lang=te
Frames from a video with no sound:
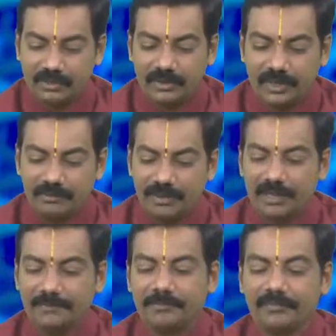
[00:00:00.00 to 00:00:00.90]
ఓకే అమ్మా
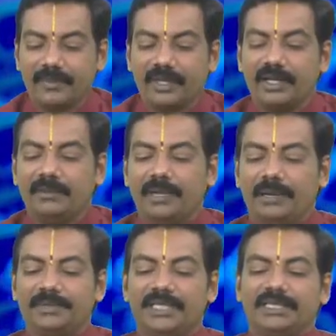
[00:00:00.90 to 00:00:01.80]

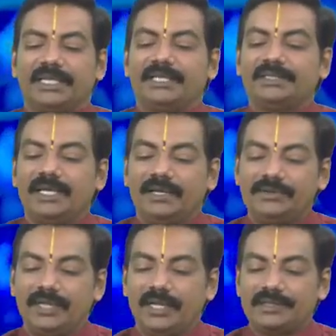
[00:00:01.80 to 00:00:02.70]
పాప జాతకరీత్యా
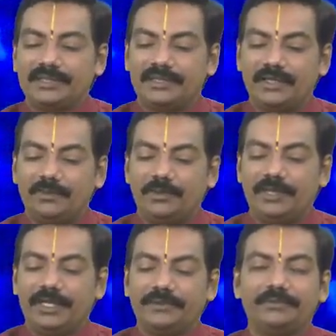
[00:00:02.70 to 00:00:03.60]
ఆరుద్ర నక్షత్రంలో
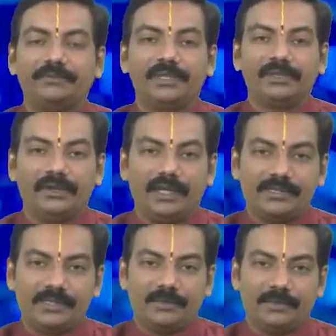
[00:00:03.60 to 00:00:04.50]
పుట్టారు మిథున
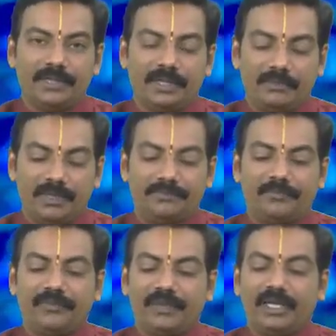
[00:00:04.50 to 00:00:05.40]
రాశిలో పుట్టారమ్మా
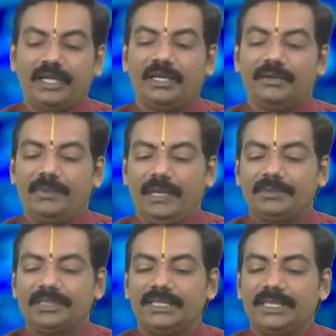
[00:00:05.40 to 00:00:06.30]
పాప
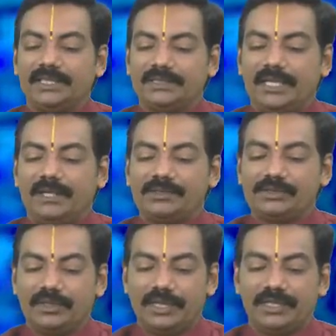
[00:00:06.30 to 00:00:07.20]
జాతకరీ చాలా
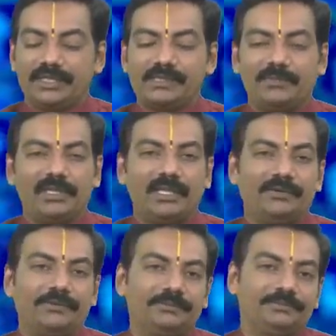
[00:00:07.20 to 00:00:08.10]
వస్తున్నాయి కదా
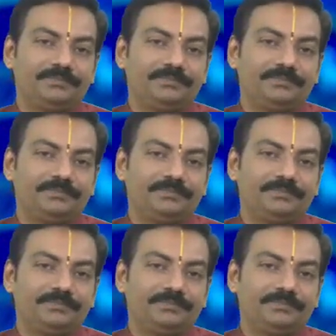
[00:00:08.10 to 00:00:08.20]
సంబంధాలు